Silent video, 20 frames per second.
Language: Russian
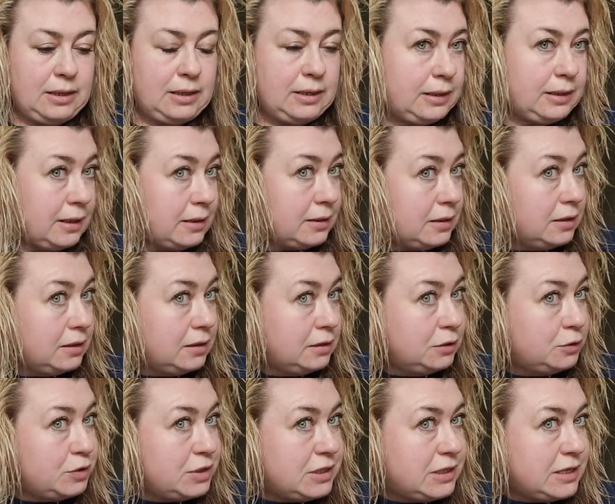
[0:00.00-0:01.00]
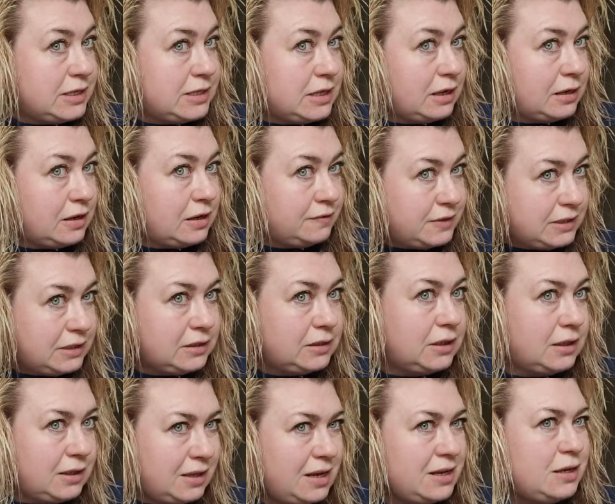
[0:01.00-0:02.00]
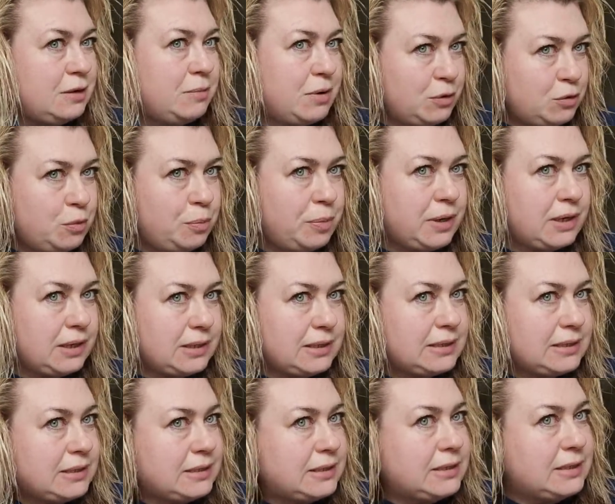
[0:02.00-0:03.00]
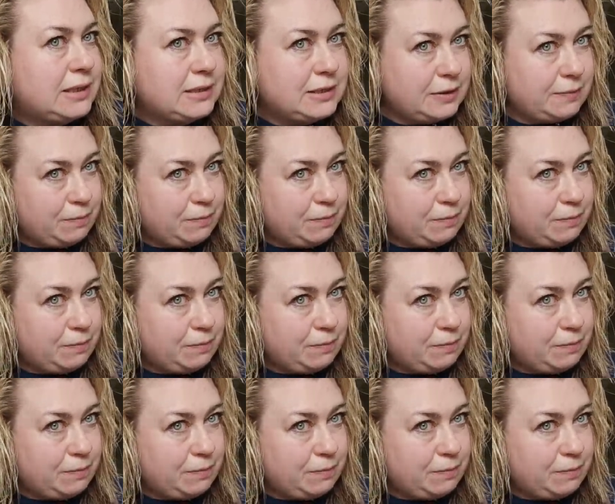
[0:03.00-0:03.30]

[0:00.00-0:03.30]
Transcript: Так, ну, здесь я, как всегда, я не могу покрасить сзади,